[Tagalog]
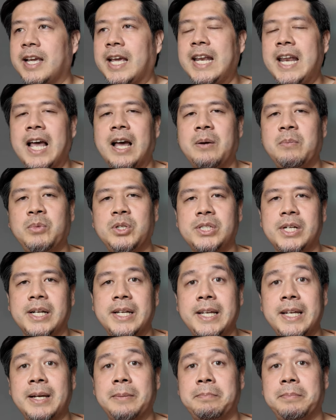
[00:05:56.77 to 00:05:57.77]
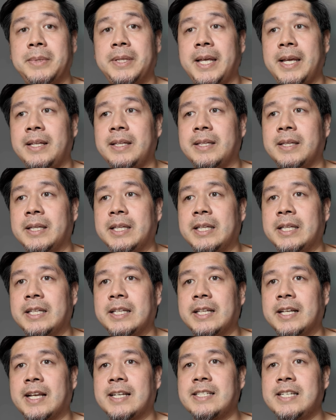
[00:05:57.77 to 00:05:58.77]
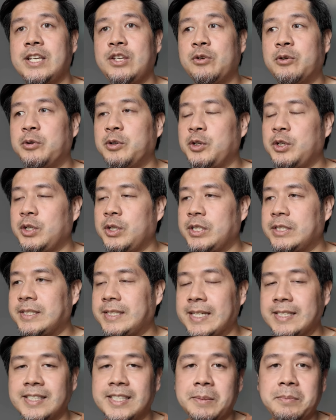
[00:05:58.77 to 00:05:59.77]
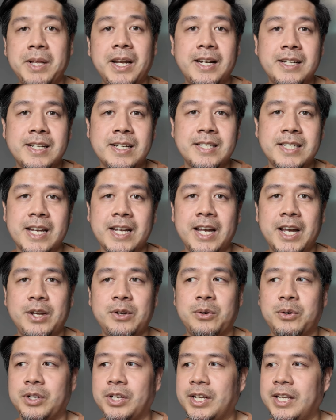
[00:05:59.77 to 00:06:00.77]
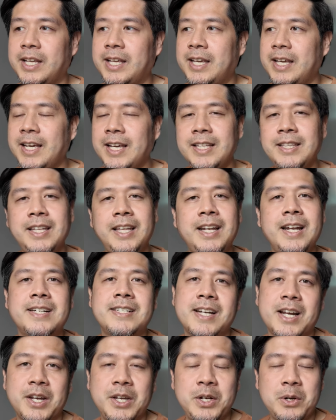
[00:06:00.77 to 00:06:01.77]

kailangan mo siyang i-update kasi yung system na nagche-check ngayon, hindi na siya